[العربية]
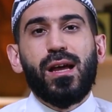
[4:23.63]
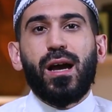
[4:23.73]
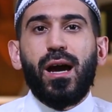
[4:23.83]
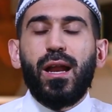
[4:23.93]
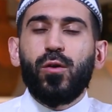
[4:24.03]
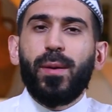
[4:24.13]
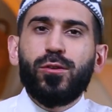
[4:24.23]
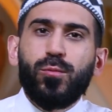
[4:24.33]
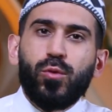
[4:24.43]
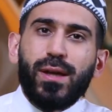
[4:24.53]
قال
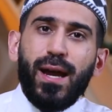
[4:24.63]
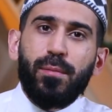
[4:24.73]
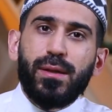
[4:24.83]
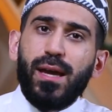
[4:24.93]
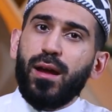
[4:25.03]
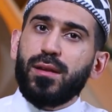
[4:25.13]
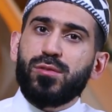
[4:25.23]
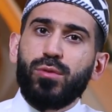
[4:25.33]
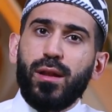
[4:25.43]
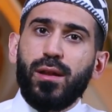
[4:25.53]
ابي بن كعب يا
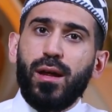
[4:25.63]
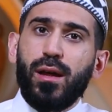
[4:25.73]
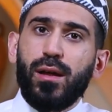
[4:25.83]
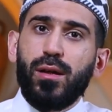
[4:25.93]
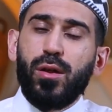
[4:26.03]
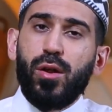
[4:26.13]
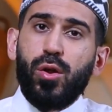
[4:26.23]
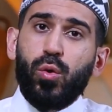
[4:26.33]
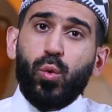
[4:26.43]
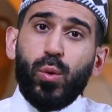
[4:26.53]
رسول الله
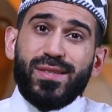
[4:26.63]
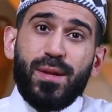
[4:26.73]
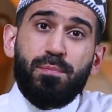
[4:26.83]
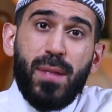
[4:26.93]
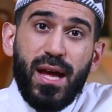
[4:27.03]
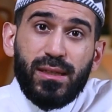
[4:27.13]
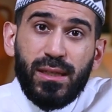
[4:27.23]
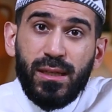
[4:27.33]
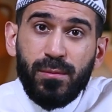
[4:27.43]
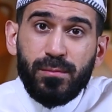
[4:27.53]

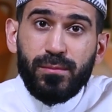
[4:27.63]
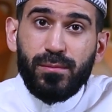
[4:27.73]
وسماني